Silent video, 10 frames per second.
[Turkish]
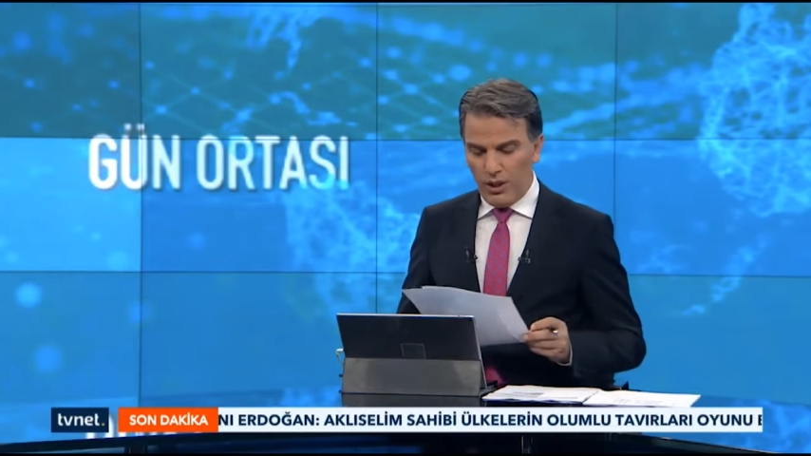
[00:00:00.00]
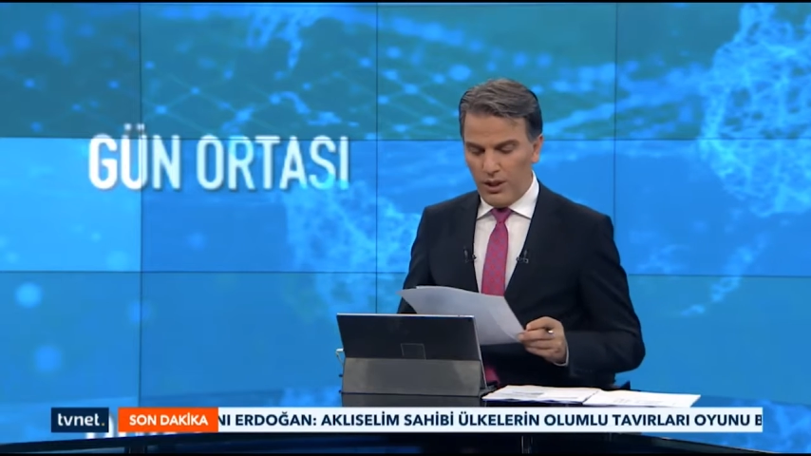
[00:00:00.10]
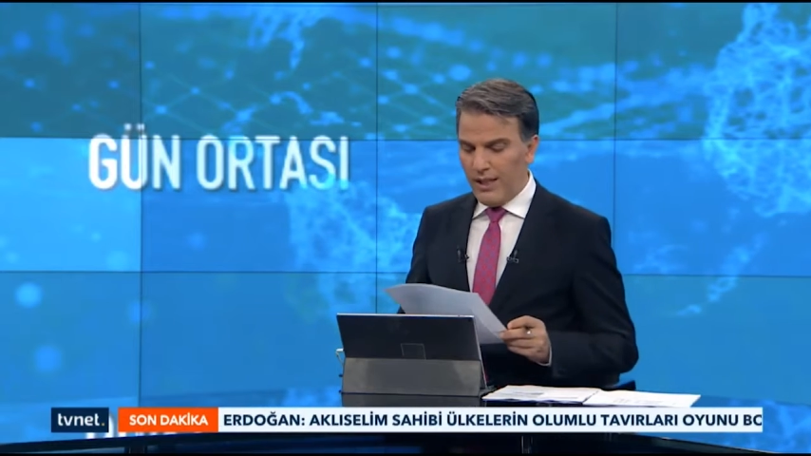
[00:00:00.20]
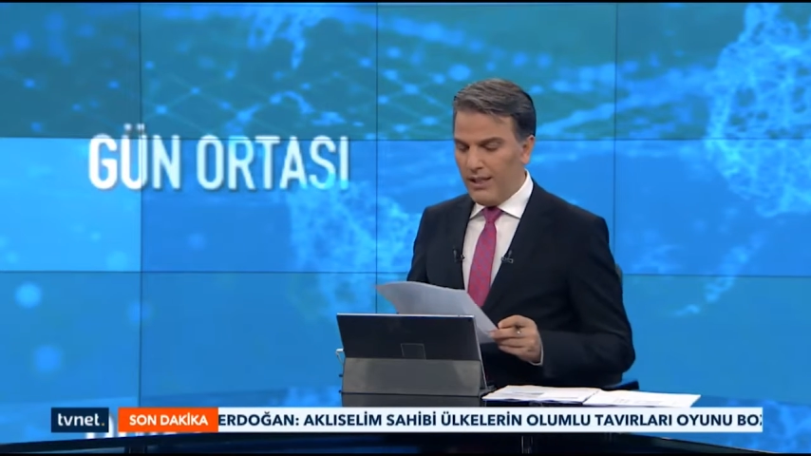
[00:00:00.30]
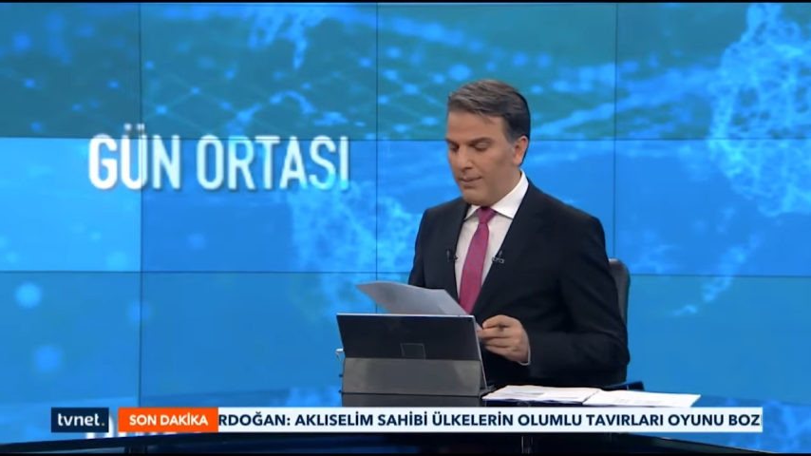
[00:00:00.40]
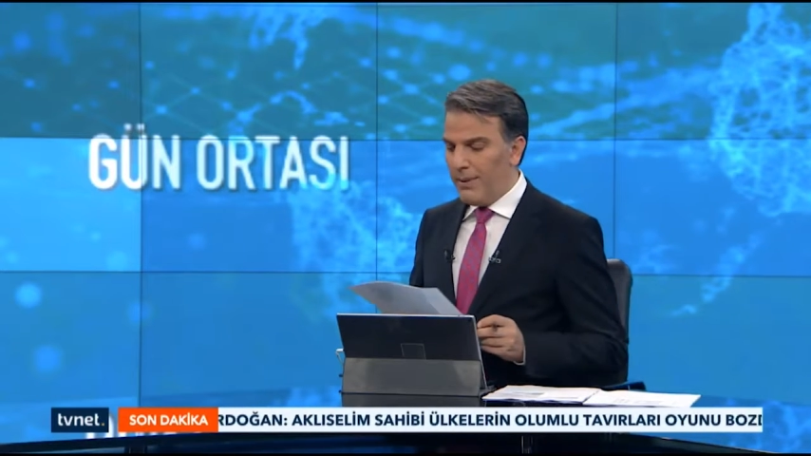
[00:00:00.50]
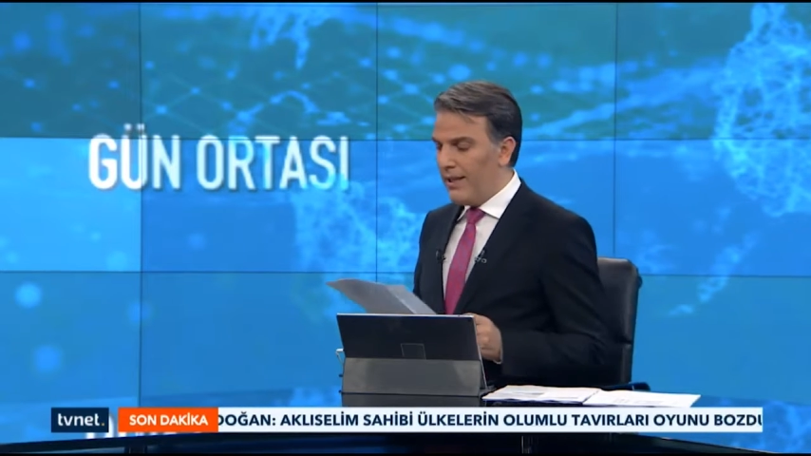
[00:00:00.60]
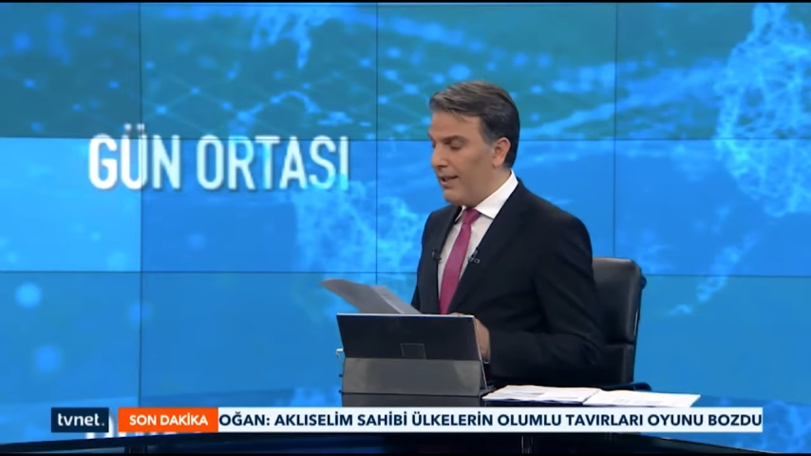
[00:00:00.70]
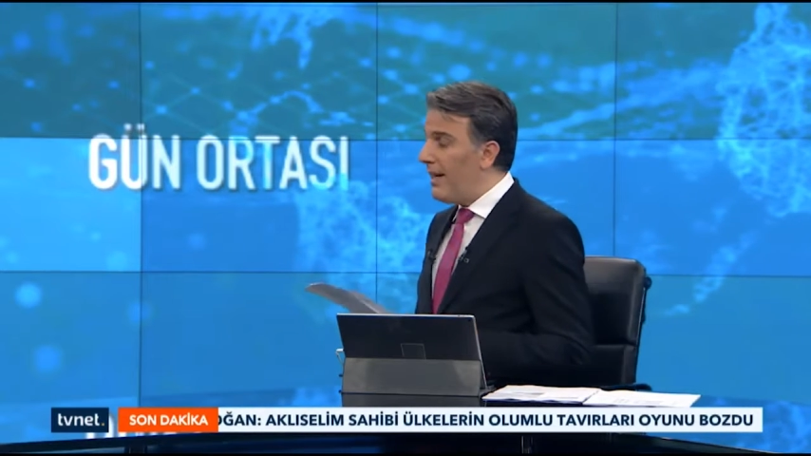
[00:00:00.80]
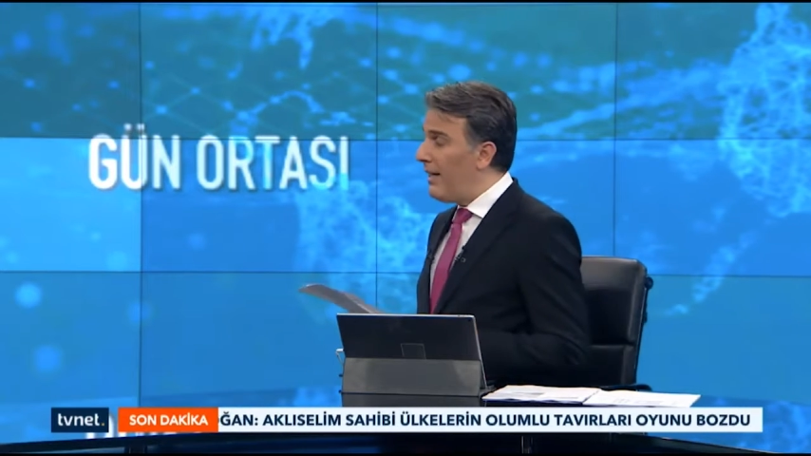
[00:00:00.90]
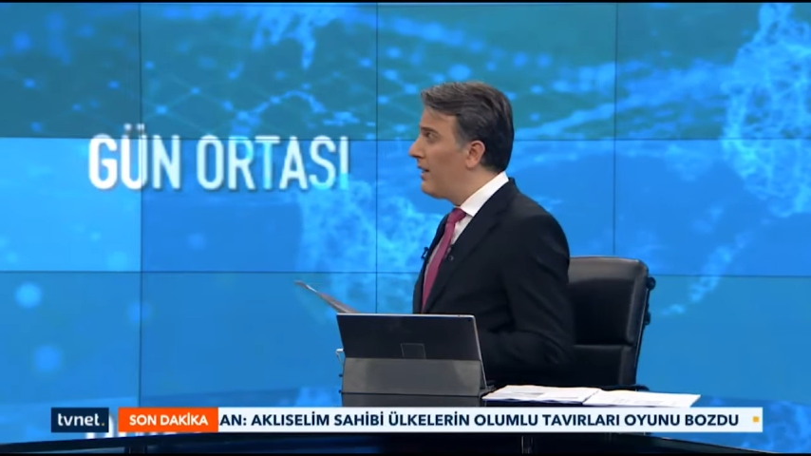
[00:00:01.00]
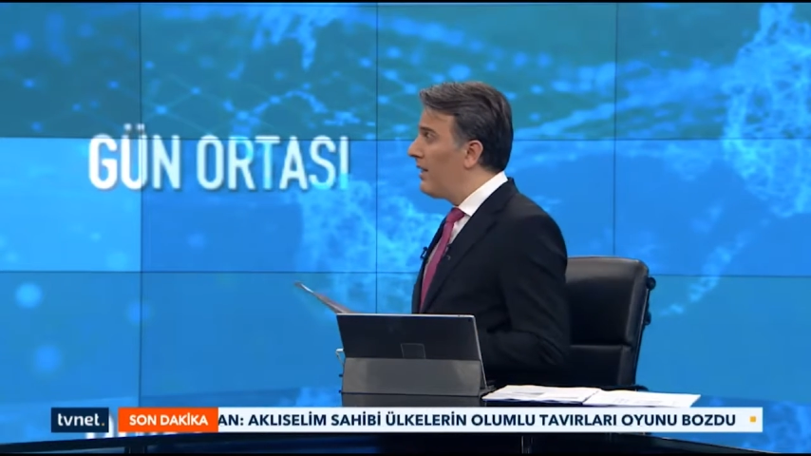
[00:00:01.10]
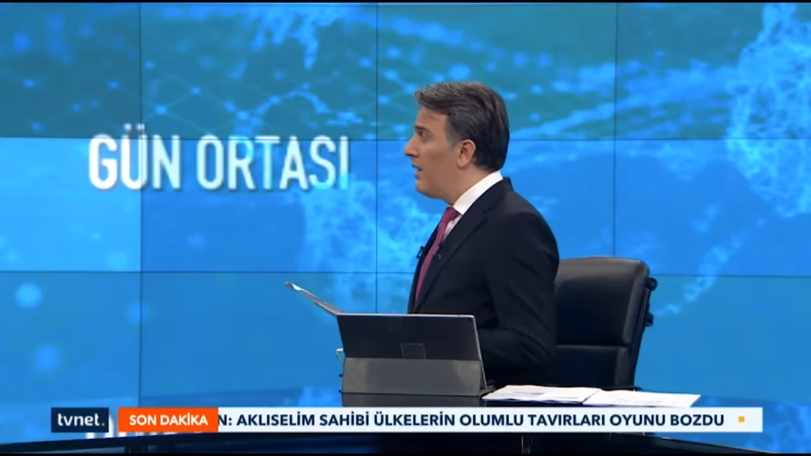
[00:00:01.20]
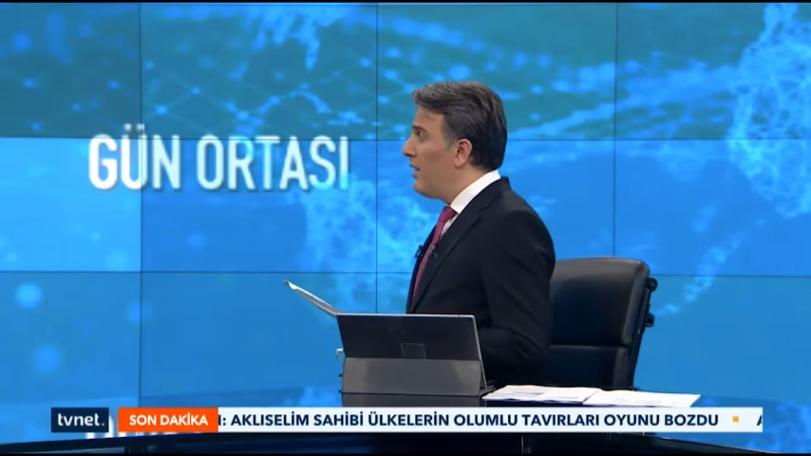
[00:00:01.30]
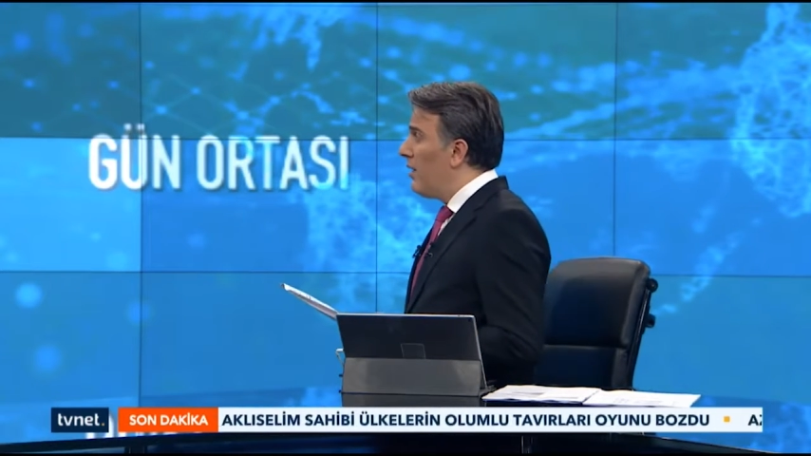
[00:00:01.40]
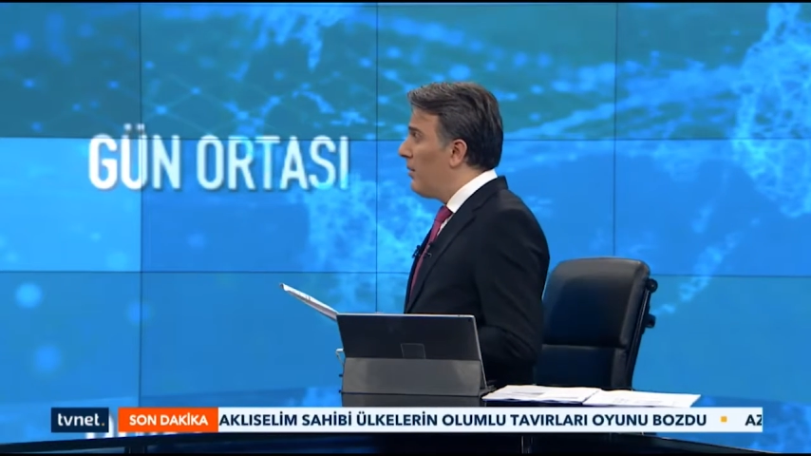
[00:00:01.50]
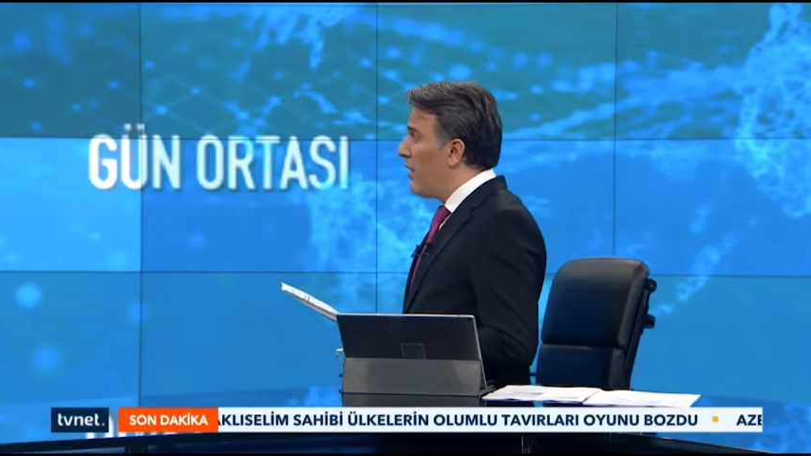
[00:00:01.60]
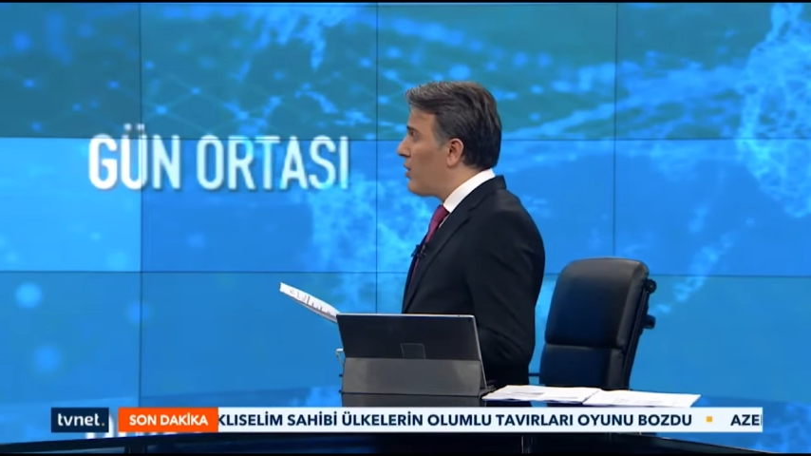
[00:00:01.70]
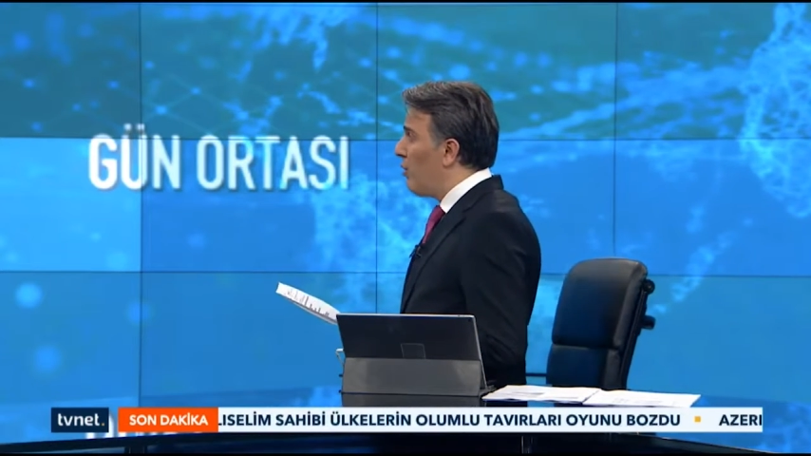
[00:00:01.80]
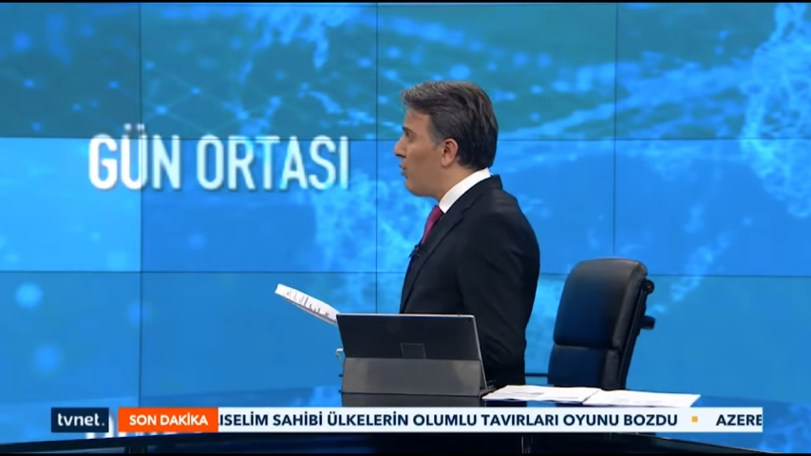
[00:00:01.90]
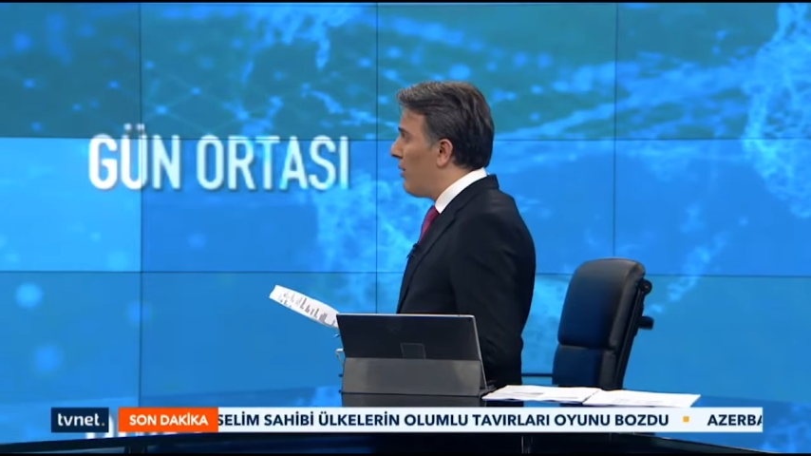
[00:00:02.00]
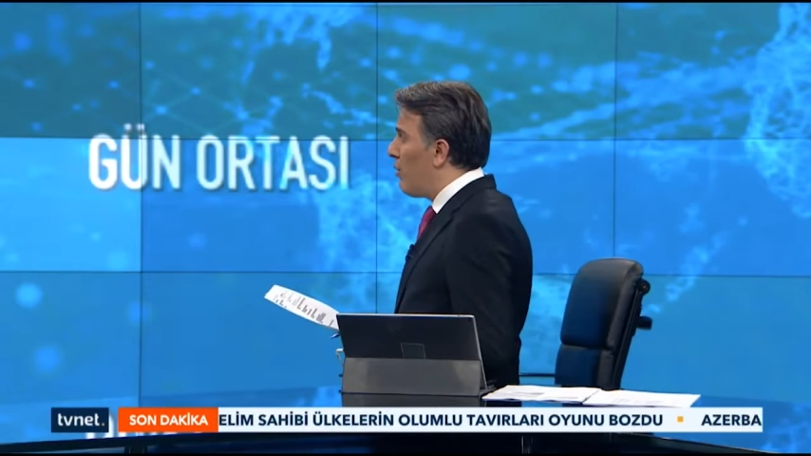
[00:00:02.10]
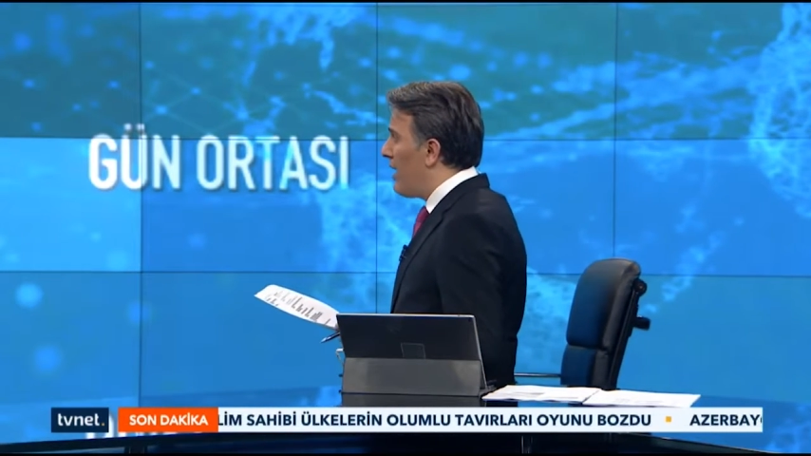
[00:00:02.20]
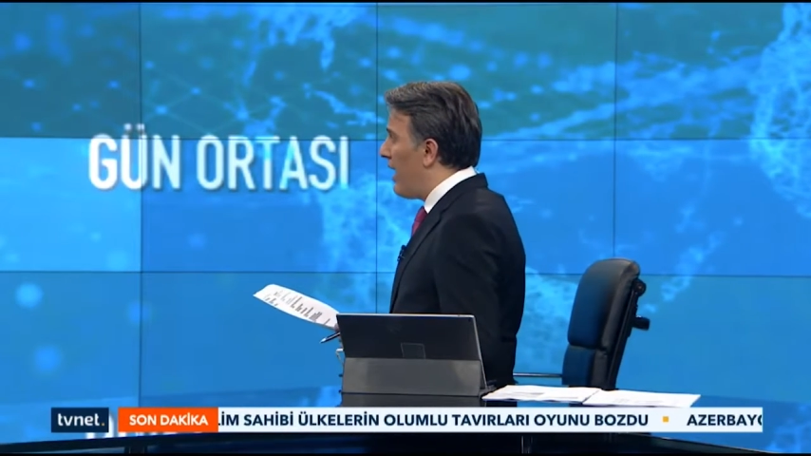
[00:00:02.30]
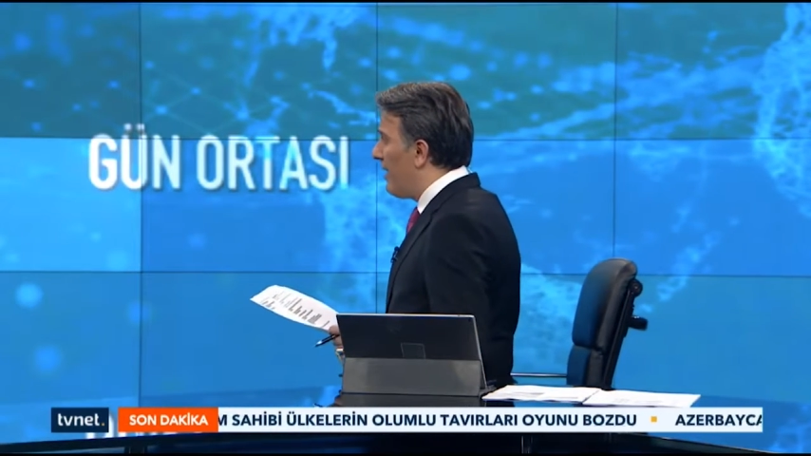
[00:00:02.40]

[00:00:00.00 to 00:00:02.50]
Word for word: bu dakika itibariyle. Başar Hocam hoş